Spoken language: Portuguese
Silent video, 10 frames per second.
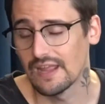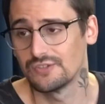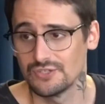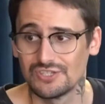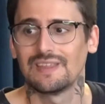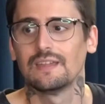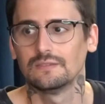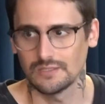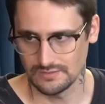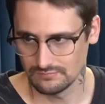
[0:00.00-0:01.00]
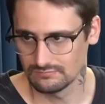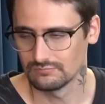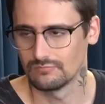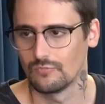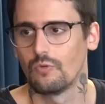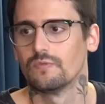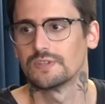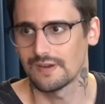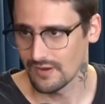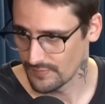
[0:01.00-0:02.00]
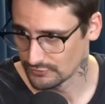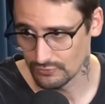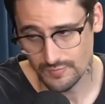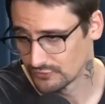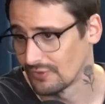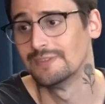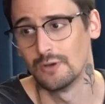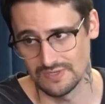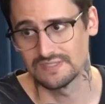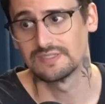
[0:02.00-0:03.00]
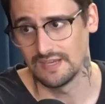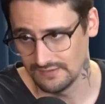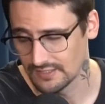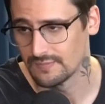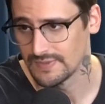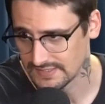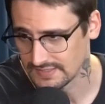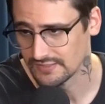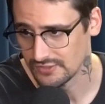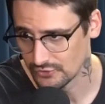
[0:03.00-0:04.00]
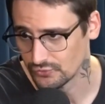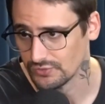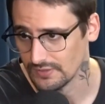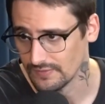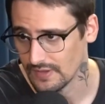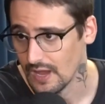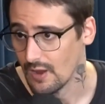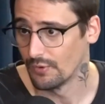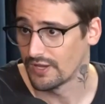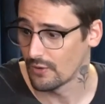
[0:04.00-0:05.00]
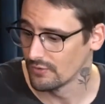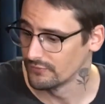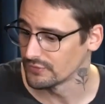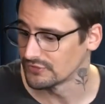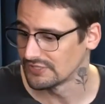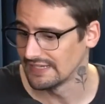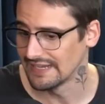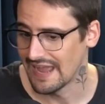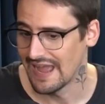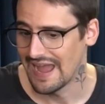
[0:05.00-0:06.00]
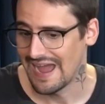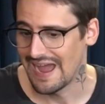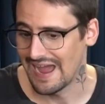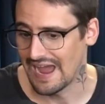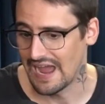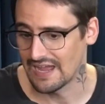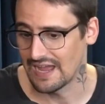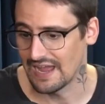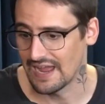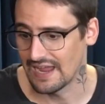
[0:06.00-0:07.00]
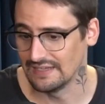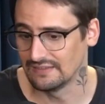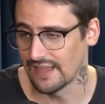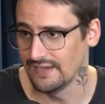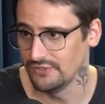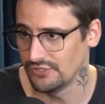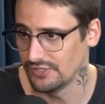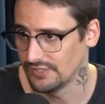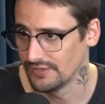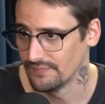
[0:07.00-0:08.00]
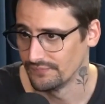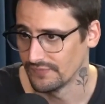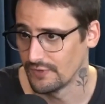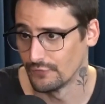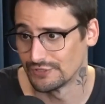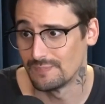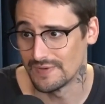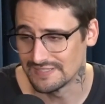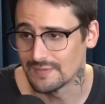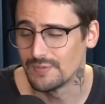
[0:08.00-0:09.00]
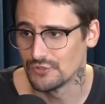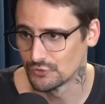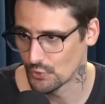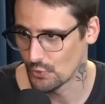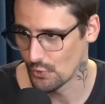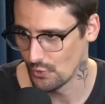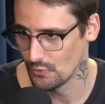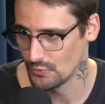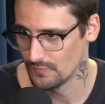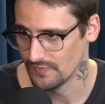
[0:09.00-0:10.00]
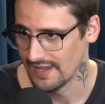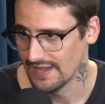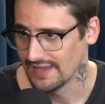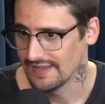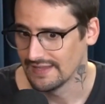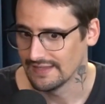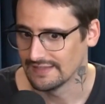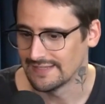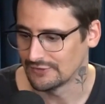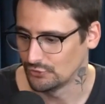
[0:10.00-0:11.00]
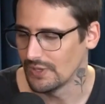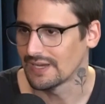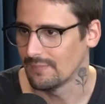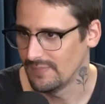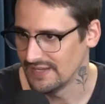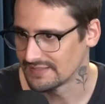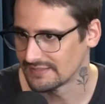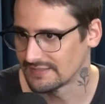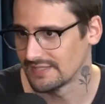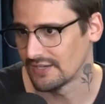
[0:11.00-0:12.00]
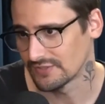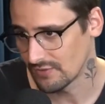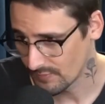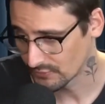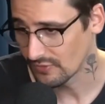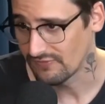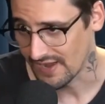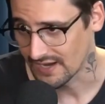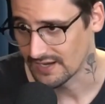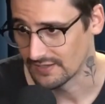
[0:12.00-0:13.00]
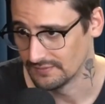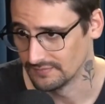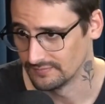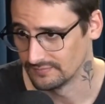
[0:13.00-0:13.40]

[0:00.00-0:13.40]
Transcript: Aí é, a gente tenta conversar com a pessoa e a pessoa não aceita que precisa de ajuda. Porque quando você a, a, entende que você precisa pedir socorro, na tua cabeça você acha que você é uma pessoa fraca.